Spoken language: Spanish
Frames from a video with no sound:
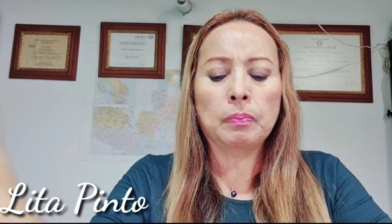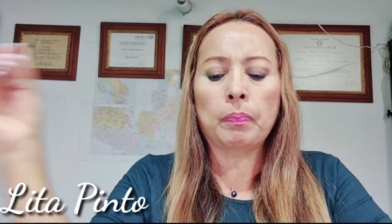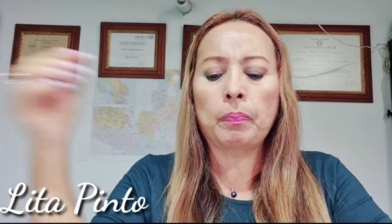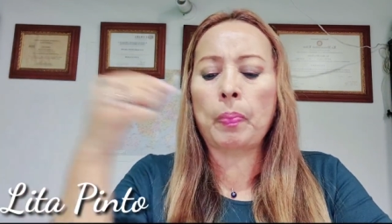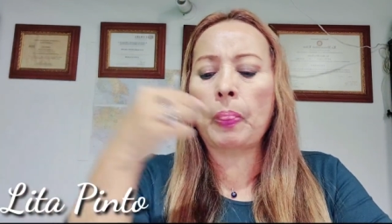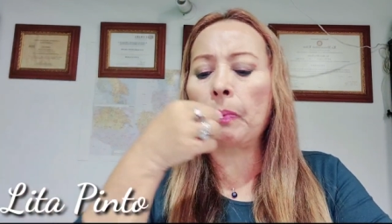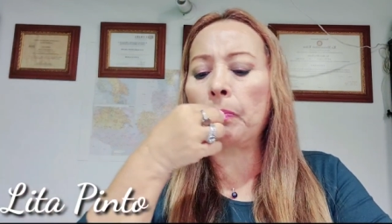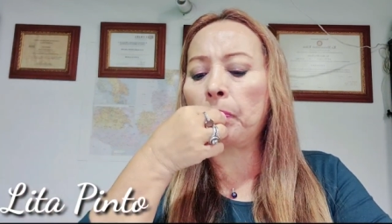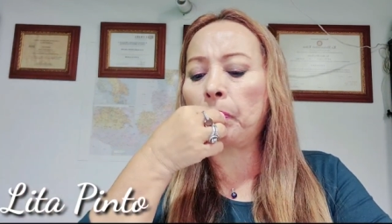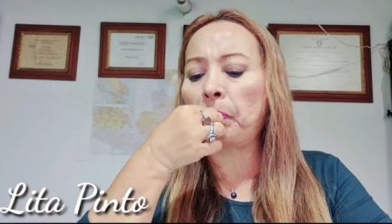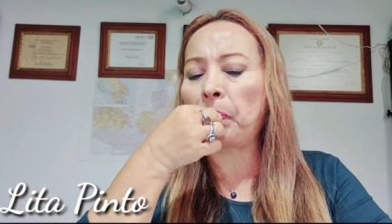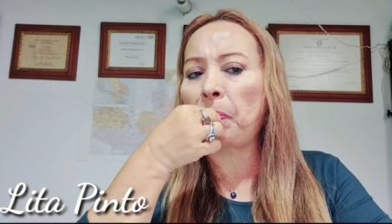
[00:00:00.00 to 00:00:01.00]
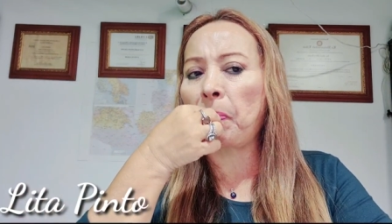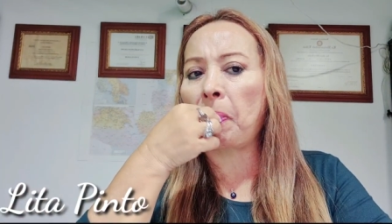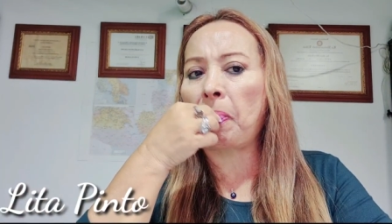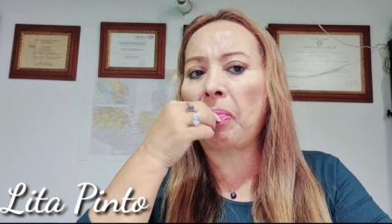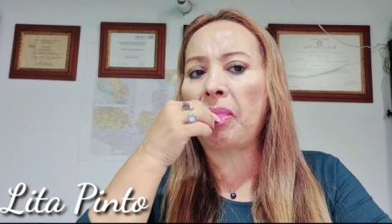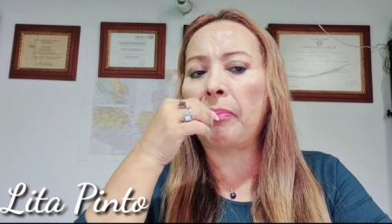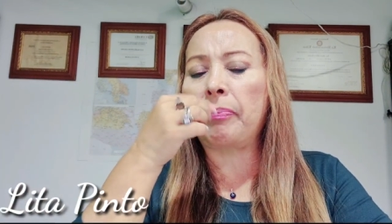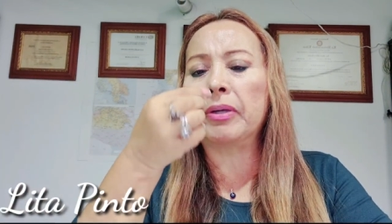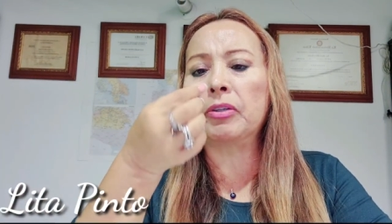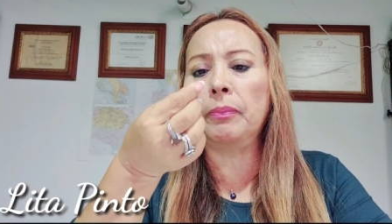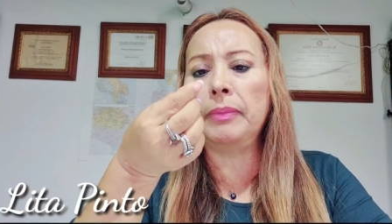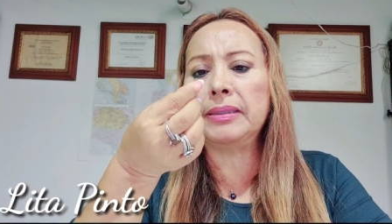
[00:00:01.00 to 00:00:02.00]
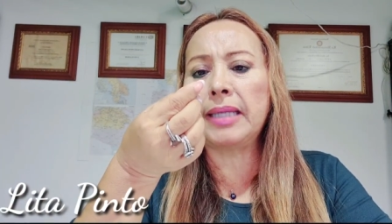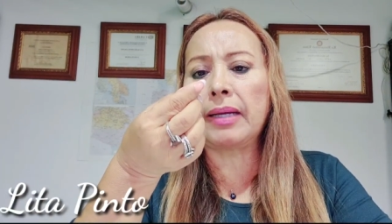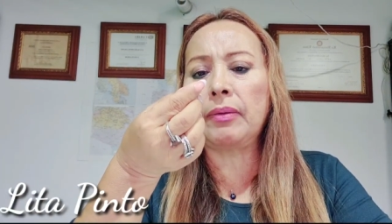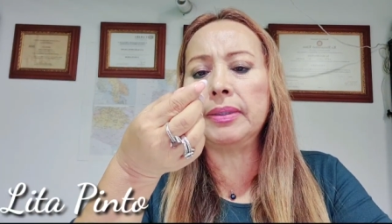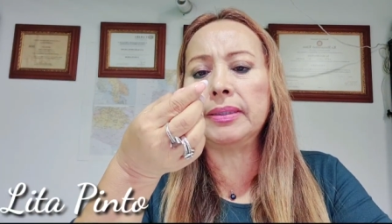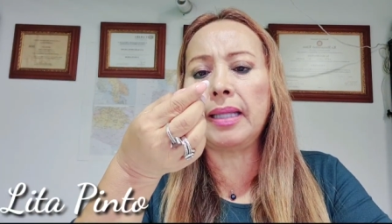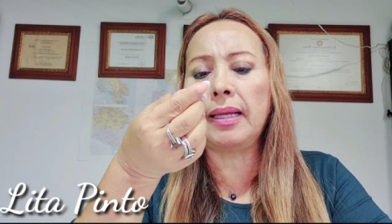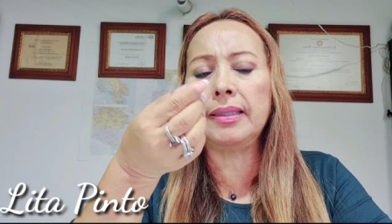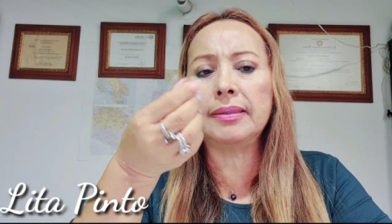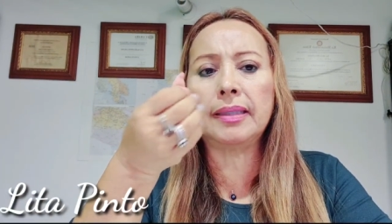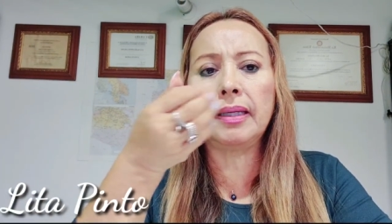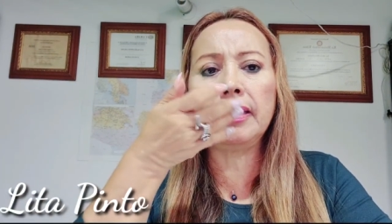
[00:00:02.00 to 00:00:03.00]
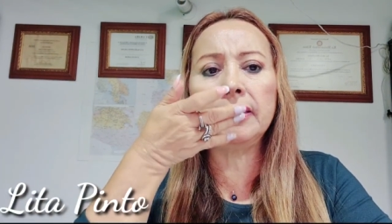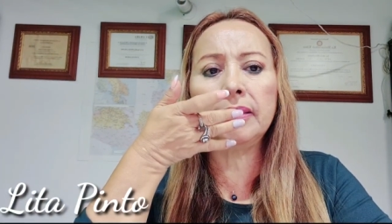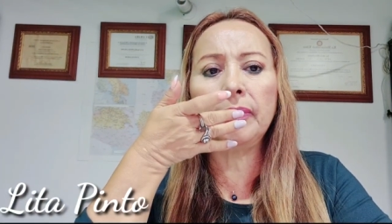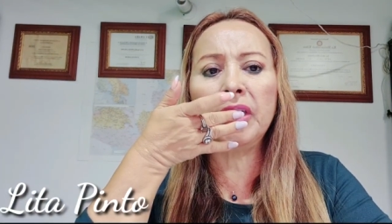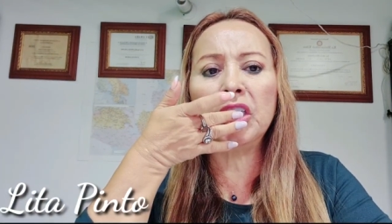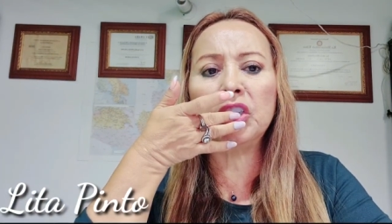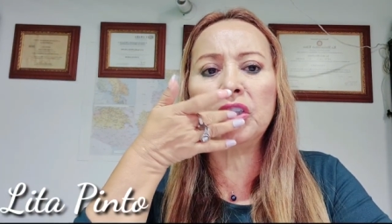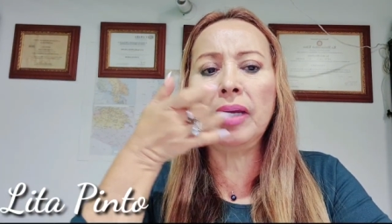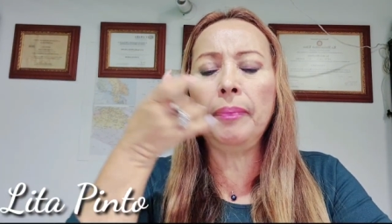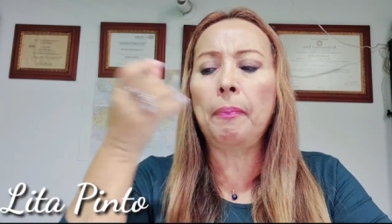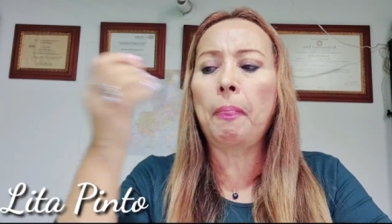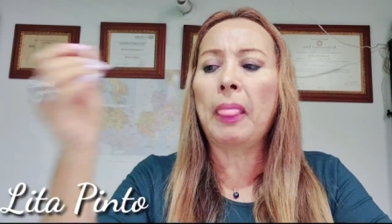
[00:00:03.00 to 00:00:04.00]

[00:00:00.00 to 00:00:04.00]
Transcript: Mm. Perdón, me sacó esta, esta, esta molestia